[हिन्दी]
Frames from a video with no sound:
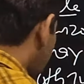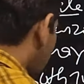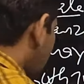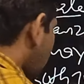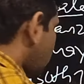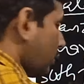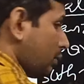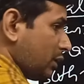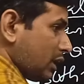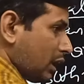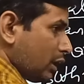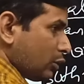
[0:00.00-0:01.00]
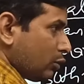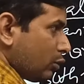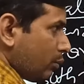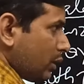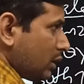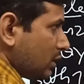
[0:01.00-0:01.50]
और अक्टूबर में निकाला तो
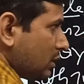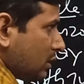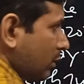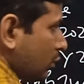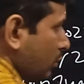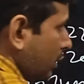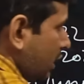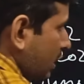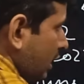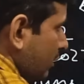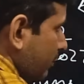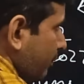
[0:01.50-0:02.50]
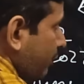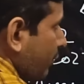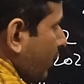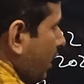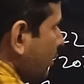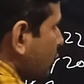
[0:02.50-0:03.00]
नवंबर दिसंबर दो महीना
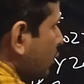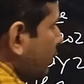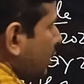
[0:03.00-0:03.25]
रहा अब इसको